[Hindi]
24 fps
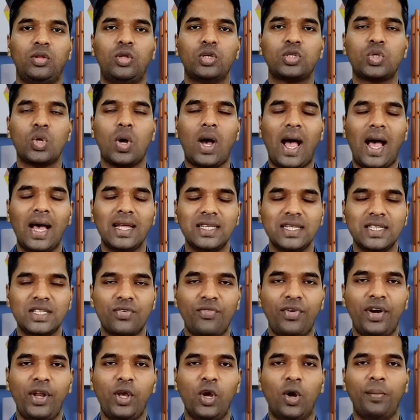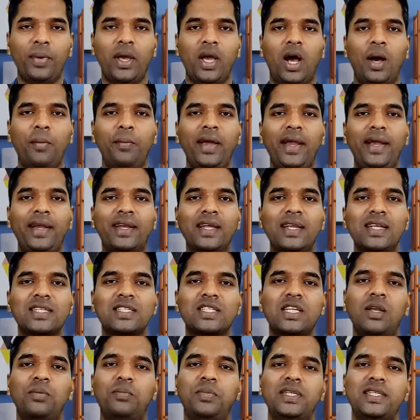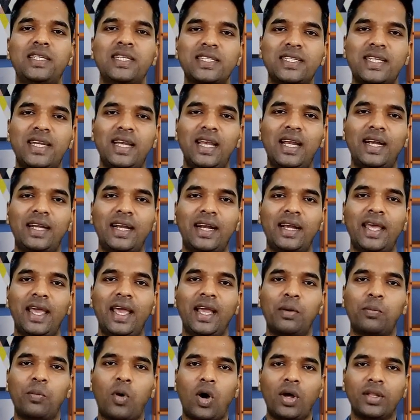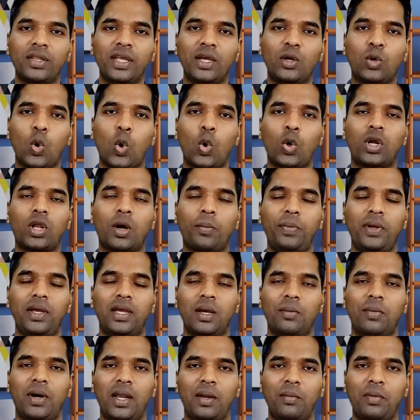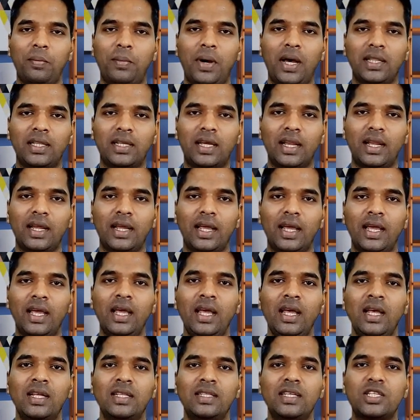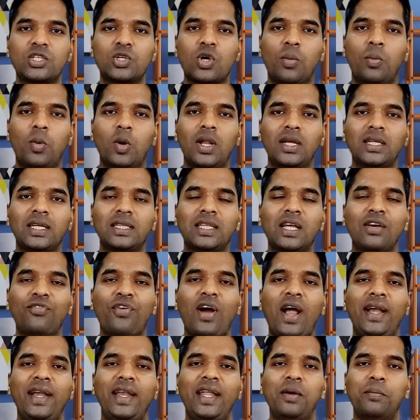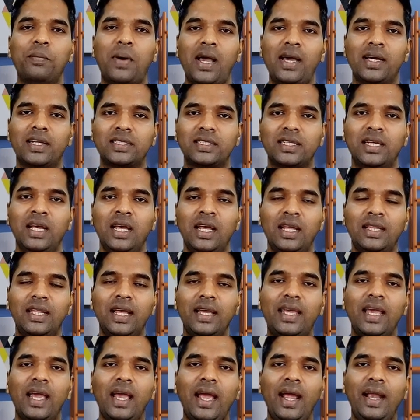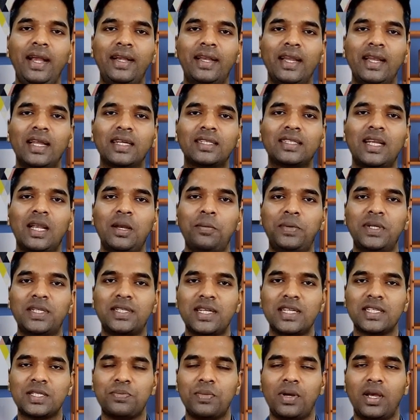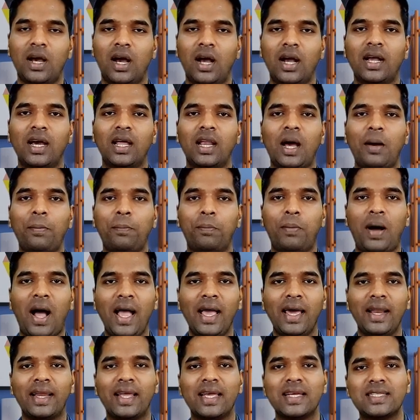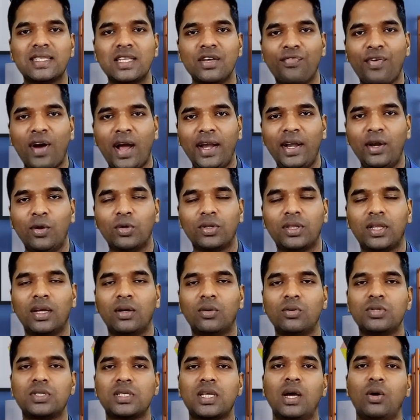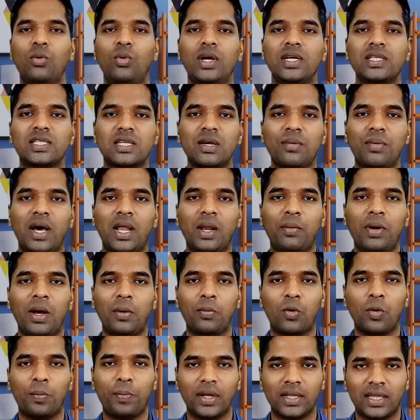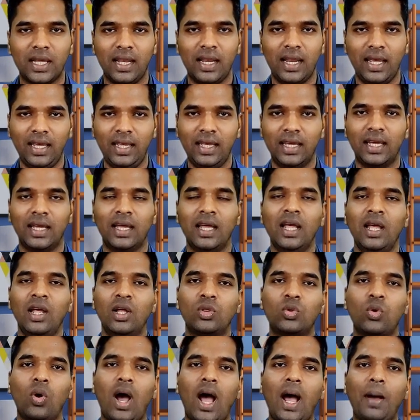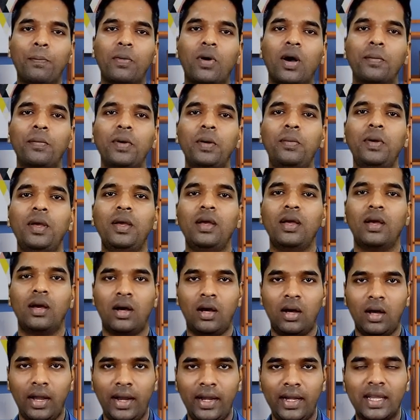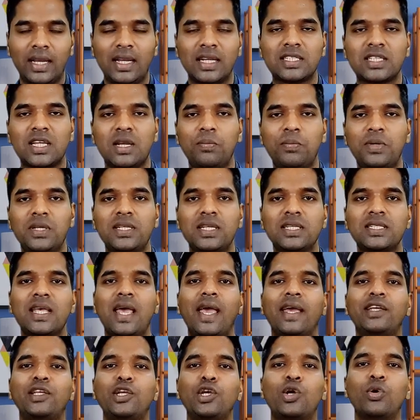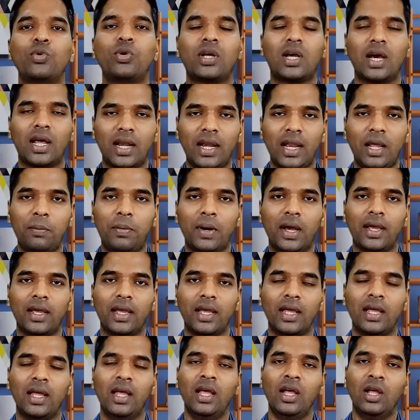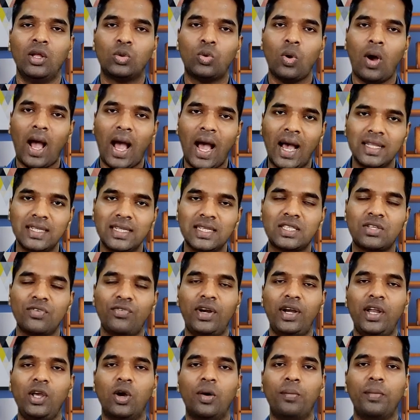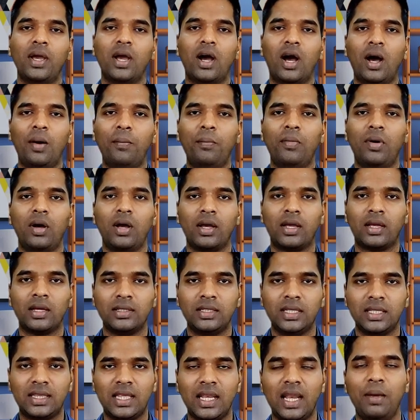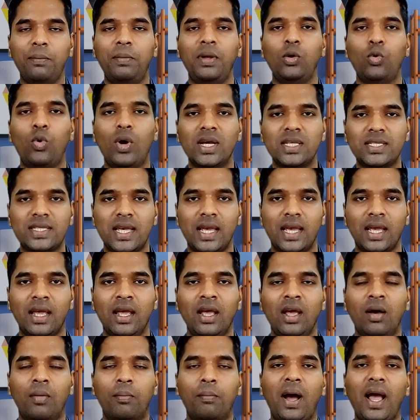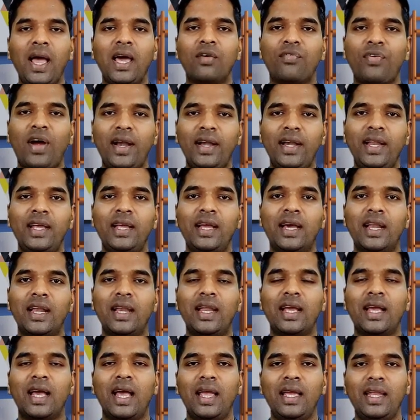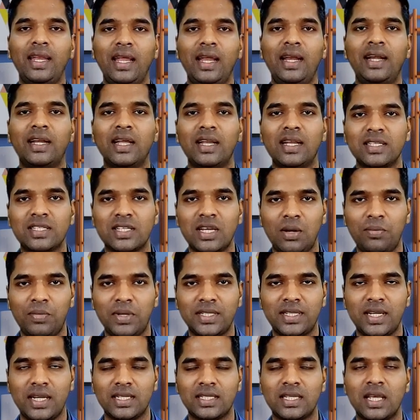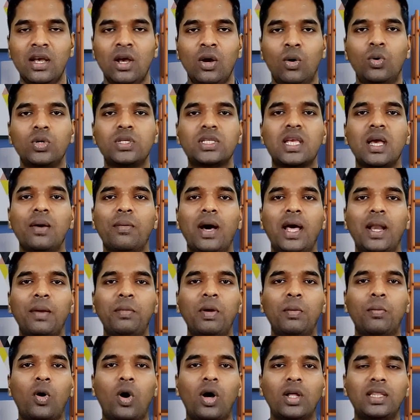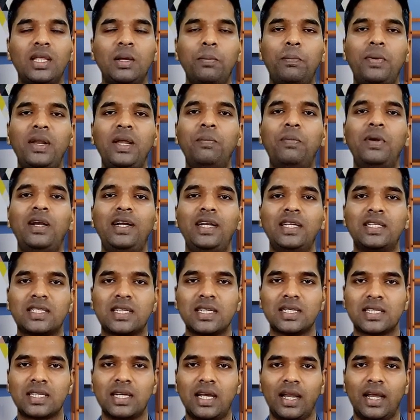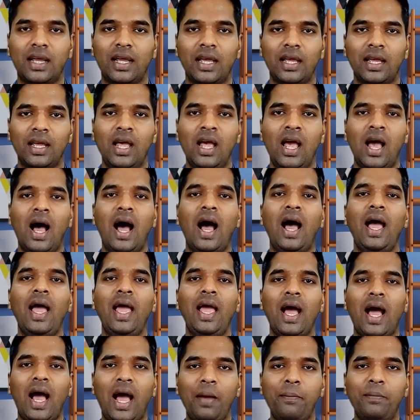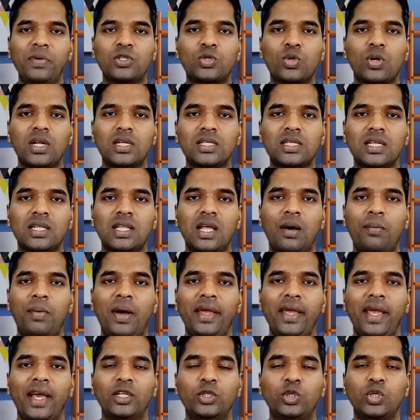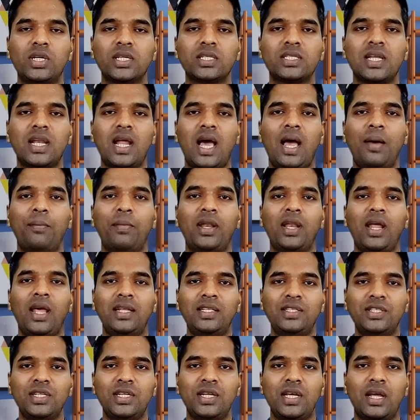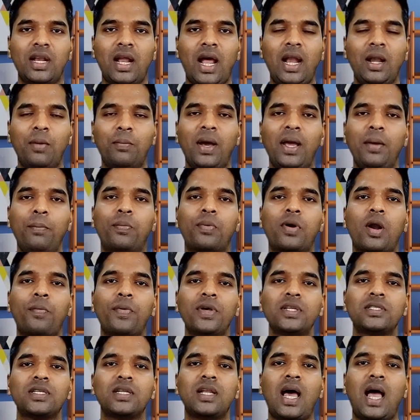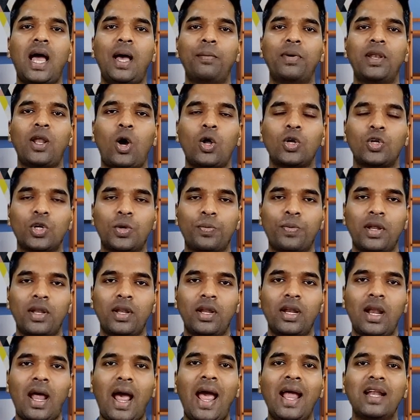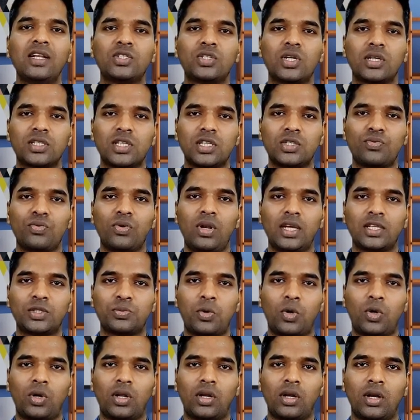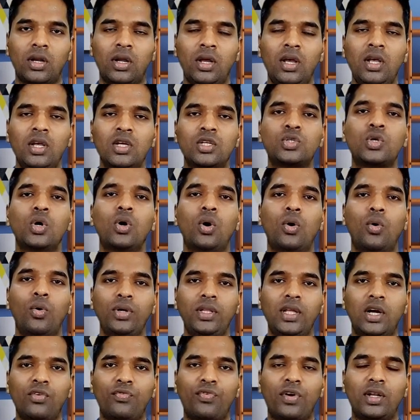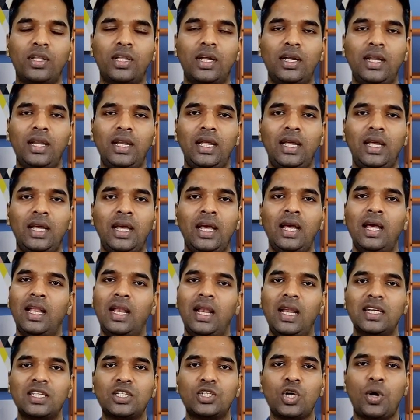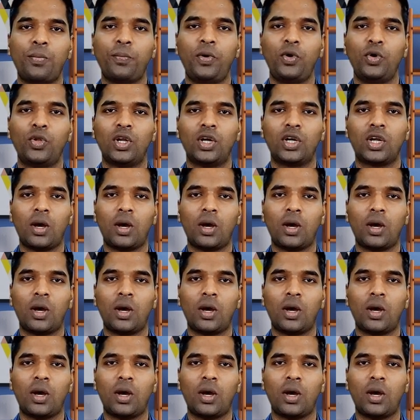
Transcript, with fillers: दोस्तों आज इस वीडियो में हम इंटरनेशनल बिजनेस रिलेटेड एक बहुत ही कोर टॉपिक के बारे में बात करेंगे जिसको बोला जाता है फाइंडिंग बायर्स देखिए इंटरनेशनल बिजनेस में अगर आप बायर कैसे फाइंड होते हैं उसके वेज के बारे में आपको पता नहीं है तो आप कभी भी इंटरनेशनल बिजनेस एग्जीक्यूट कर नहीं पाएंगे तो आज इस वीडियो में हम जितने भी वेज है बायर फाइंडिंग करने का इन इंटरनेशनल बिजनेस उसके बारे में बहुत ही ब्रीफली डिस्कस करेंगे हाय आई एम विश्वनाथ संधा बाई एजुकेशन आई एम एन इंजीनियर एंड बाई प्रोफेशन आई एम एन ऑन्टरप्रेनर एंड सक्सेसफुल एक्सपोर्टर सो विदाउट फर्दर डिले लेट्स जंप इनटू द